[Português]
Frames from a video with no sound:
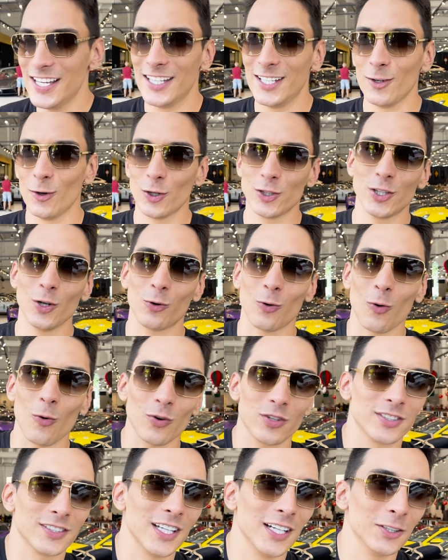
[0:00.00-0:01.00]
E hoje eu
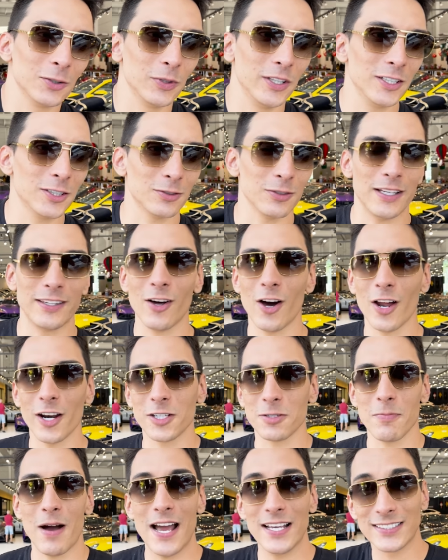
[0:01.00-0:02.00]
conquistando isso é da hora
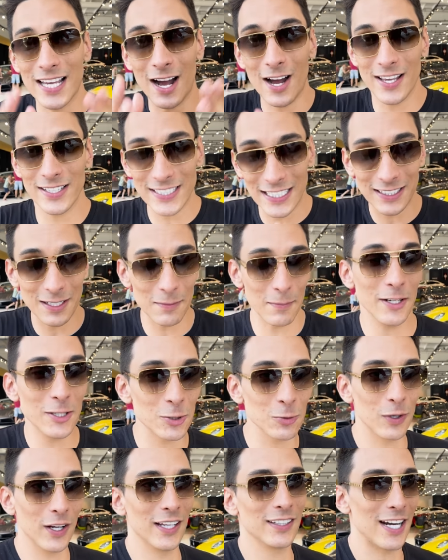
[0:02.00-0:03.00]
demais. E há
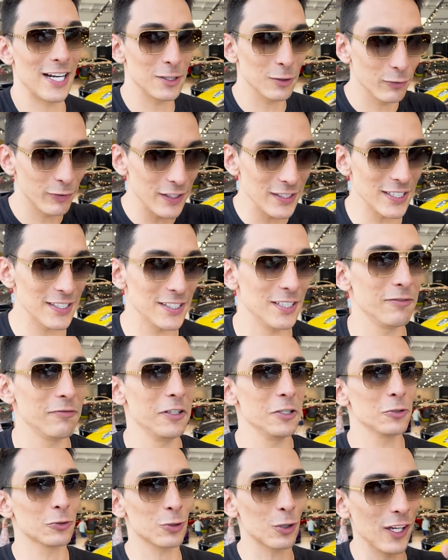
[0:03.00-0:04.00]
exatamente um ano atrás eu fiz esse
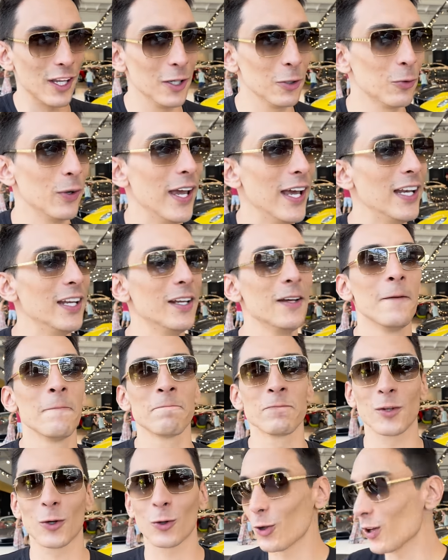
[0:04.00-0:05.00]
vídeo trollando ele,
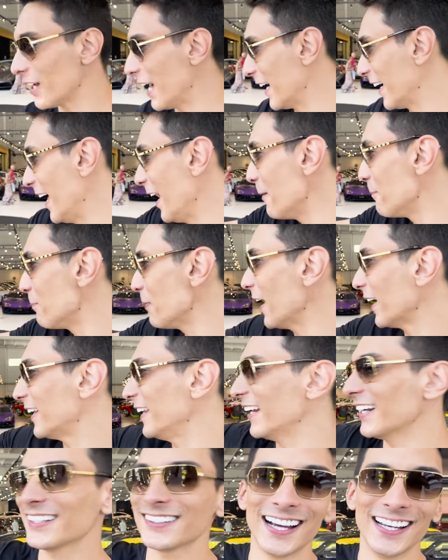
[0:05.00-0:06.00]
colocar aquela
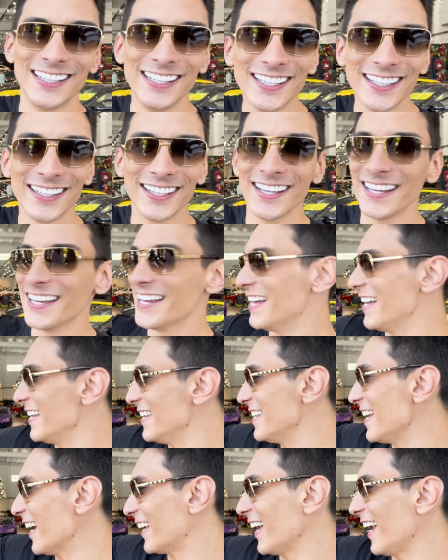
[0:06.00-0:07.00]
plaquinha que tá ali
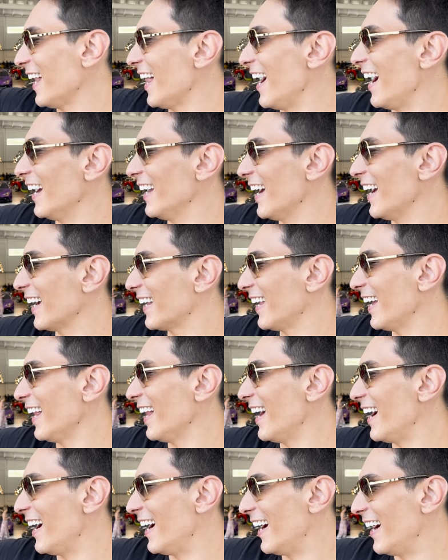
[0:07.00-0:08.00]
e aquela. E
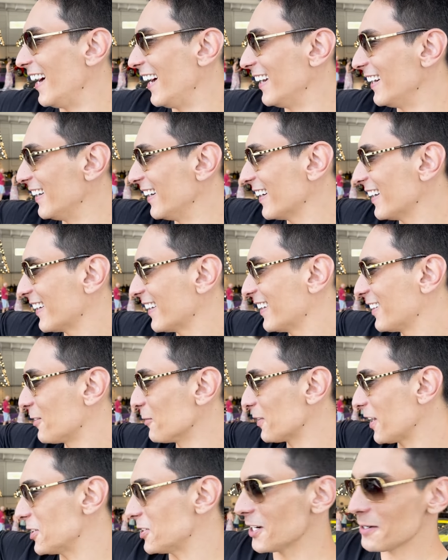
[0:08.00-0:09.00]
aquela
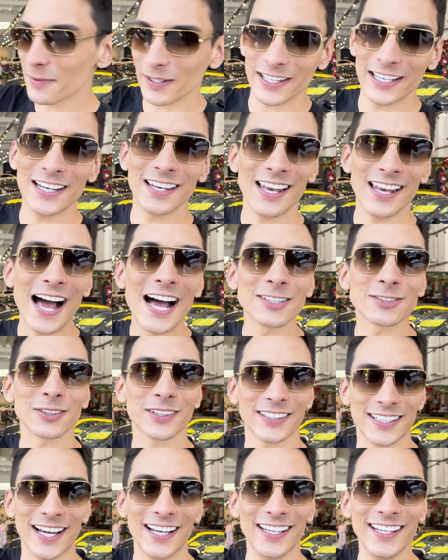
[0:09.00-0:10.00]
como que chama? Aquele laço que
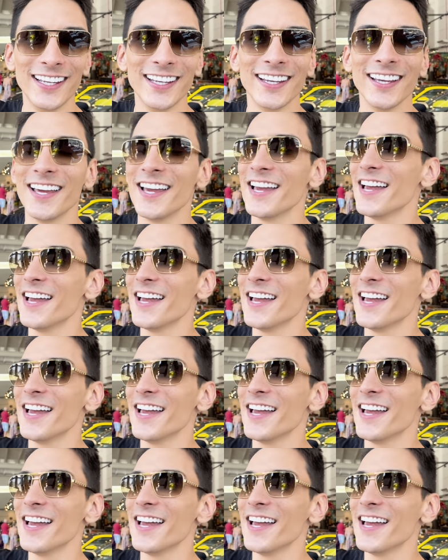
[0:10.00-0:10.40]
o tá laço. ali.